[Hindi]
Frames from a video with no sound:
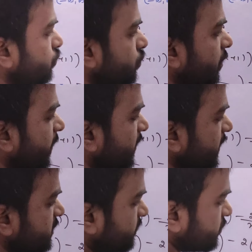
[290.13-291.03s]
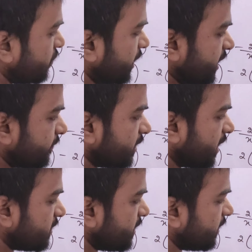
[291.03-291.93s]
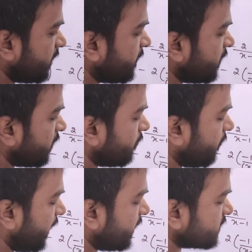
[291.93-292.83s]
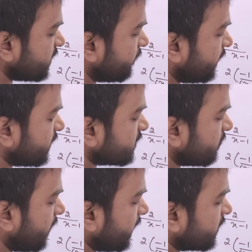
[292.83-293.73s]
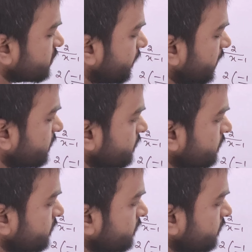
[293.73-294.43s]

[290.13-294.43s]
तो हमारा इसमें जो इंटरवल क्या आ जाएगा माइनस इन्फिनिटी से माइनस वन